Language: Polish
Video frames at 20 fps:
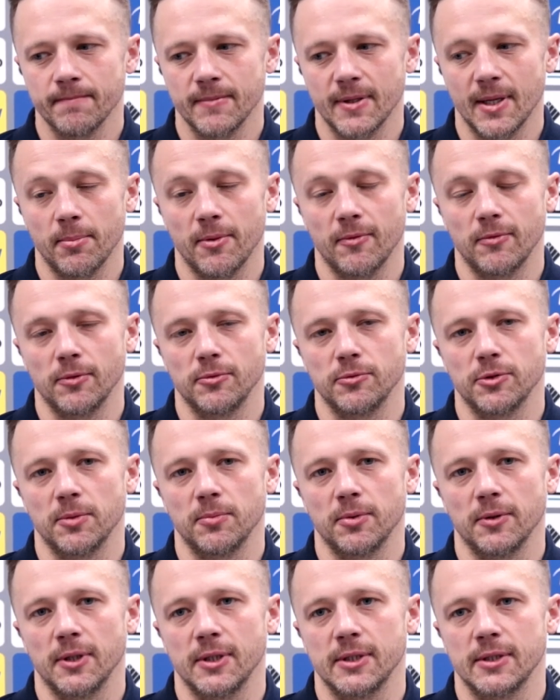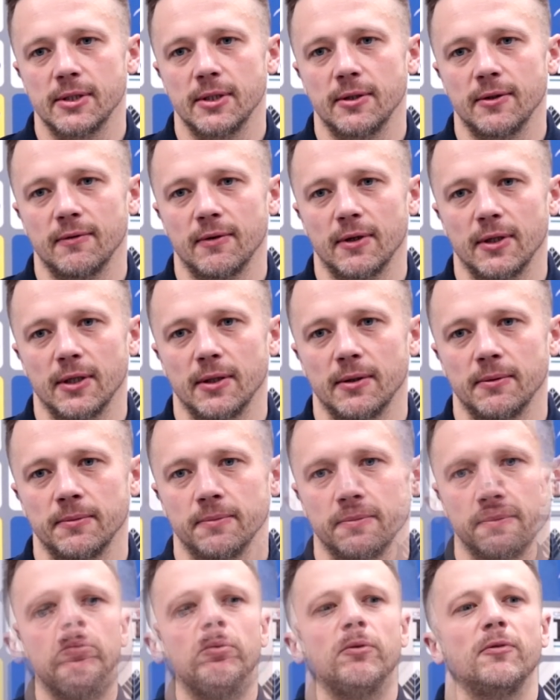Na pewno duże podekscytowanie.
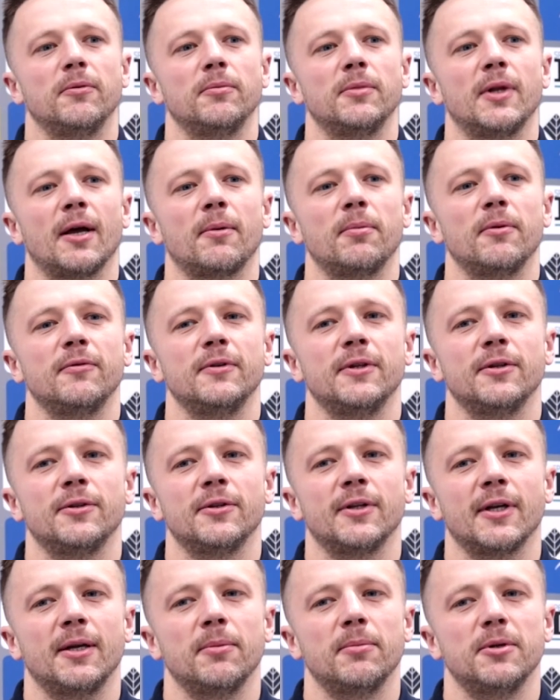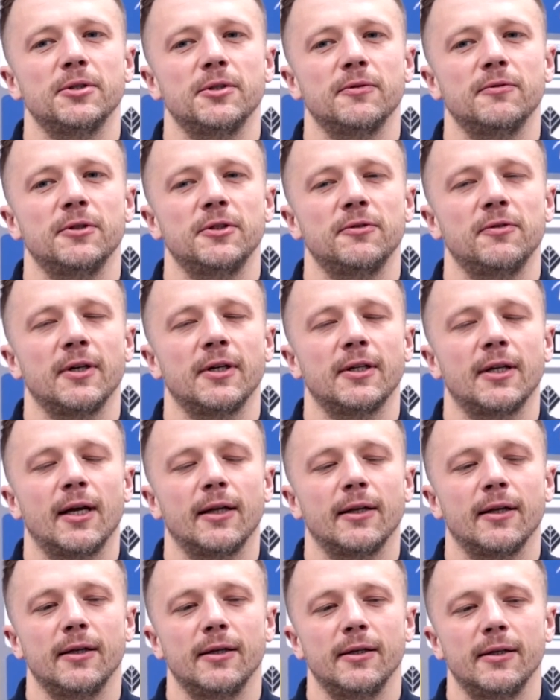To powiem tak, pewnie to takie będzie
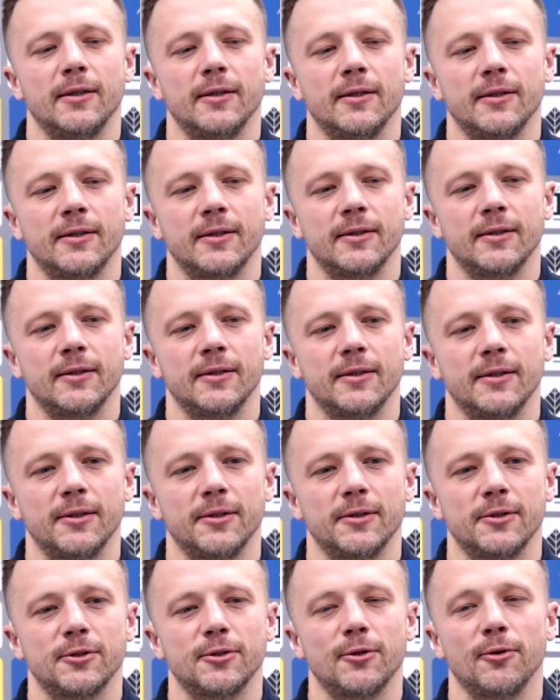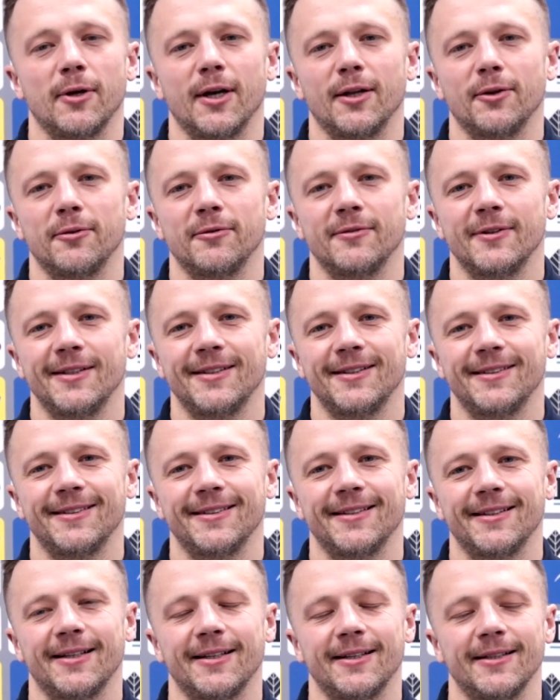wyświechtane i E, sloganowe,
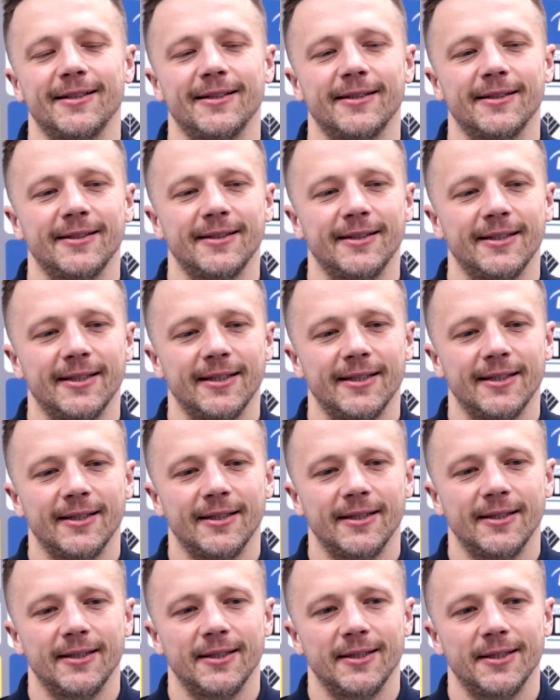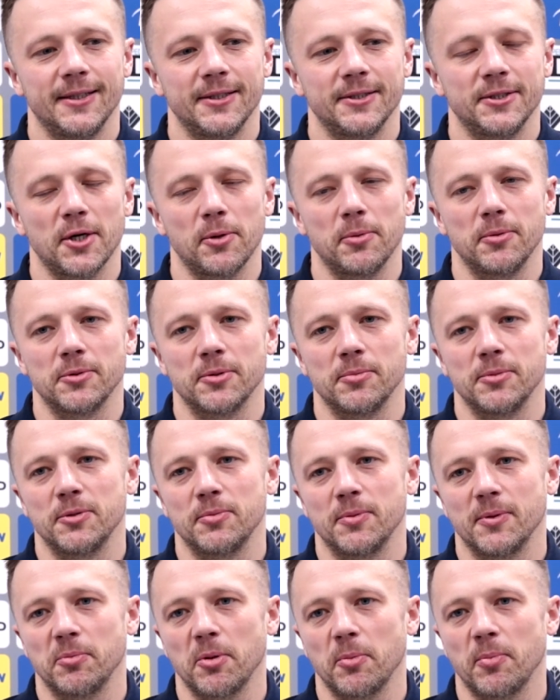ale chciałbym,
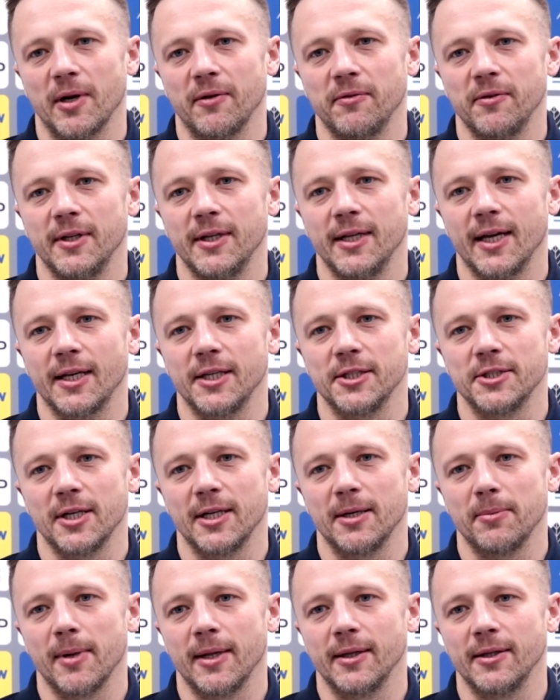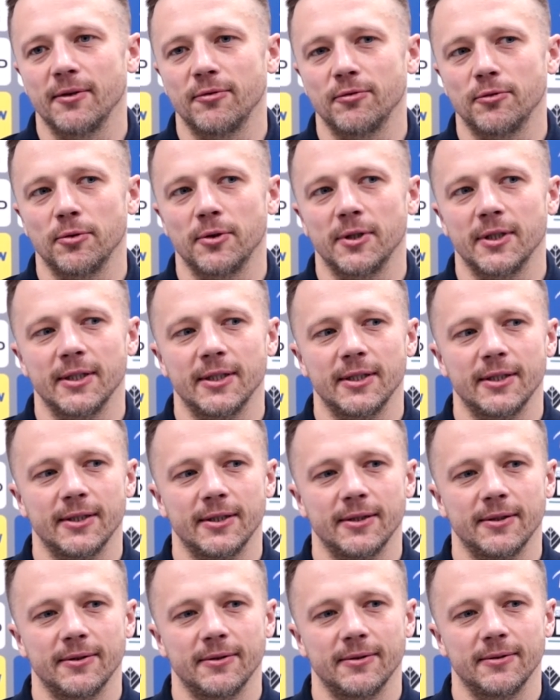żebyśmy poprawili jakieś elementy, w
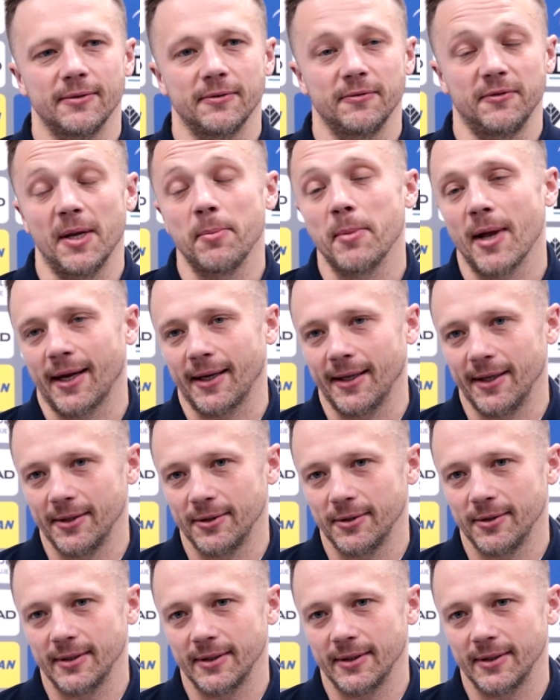których wiem jakie.